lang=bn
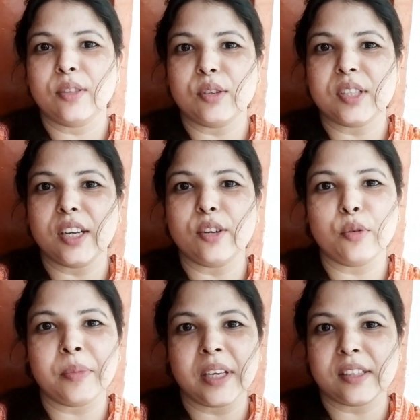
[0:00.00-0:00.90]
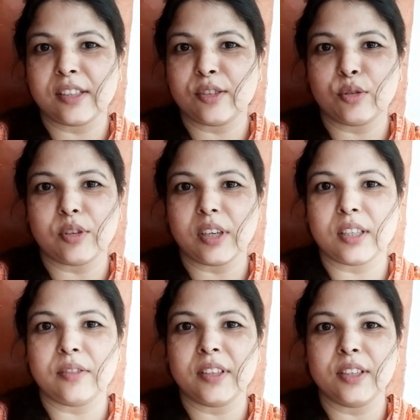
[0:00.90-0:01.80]
তো সেরকমই আজকে ছোট্ট
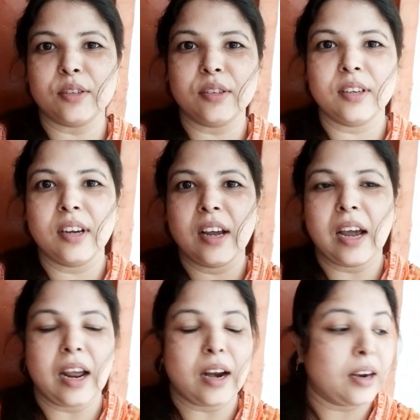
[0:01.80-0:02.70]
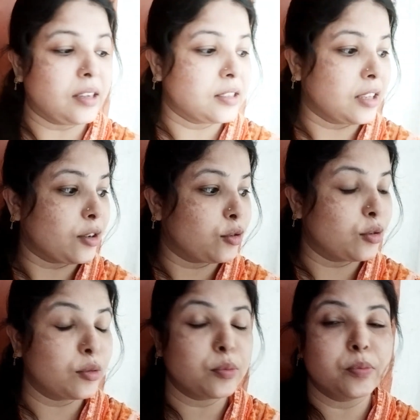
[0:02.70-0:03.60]
একটা ভিডিও আর রাস্তায়
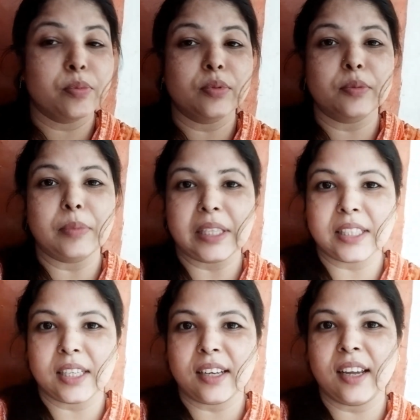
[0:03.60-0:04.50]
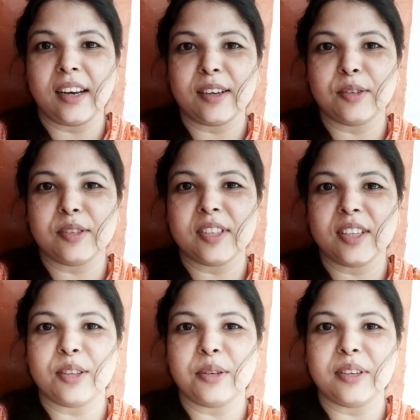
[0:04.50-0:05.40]
খুব বাচ্চারা খেলা করছে
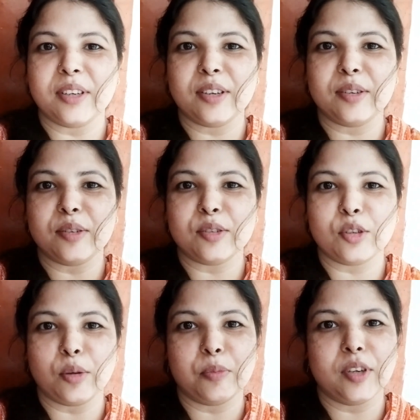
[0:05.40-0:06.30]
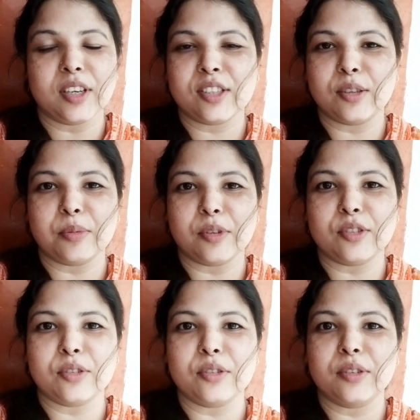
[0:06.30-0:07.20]
তো এটার শব্দ আসছে
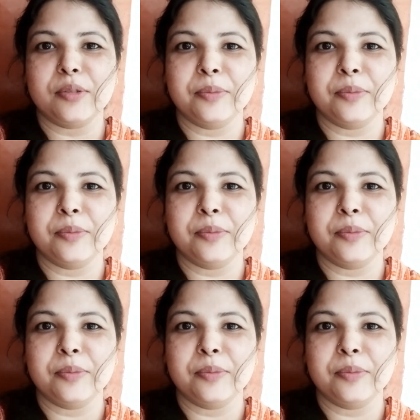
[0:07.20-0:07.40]
প্রচণ্ড